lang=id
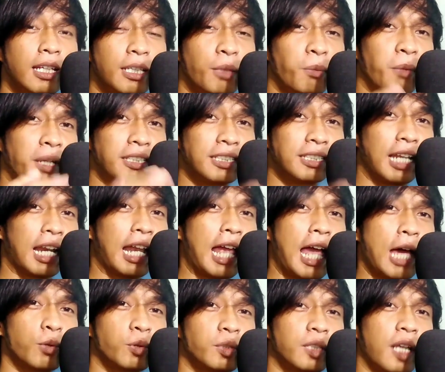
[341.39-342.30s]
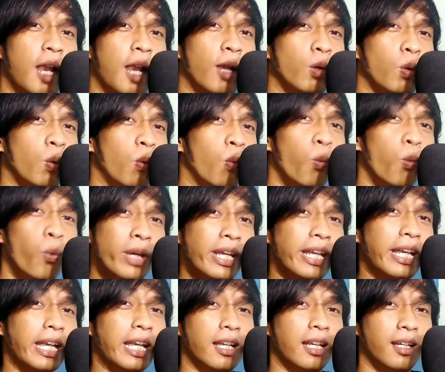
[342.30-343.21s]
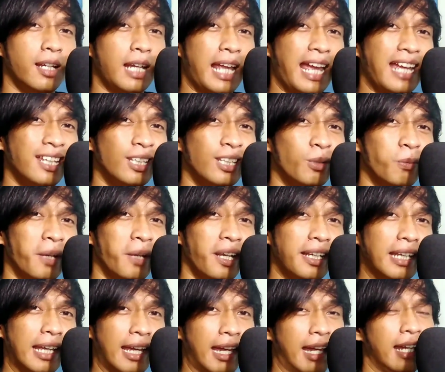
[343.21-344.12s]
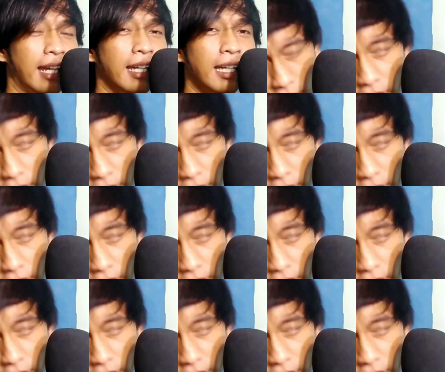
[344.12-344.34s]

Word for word: gimana caranya harus selalu win kayak gitu men ya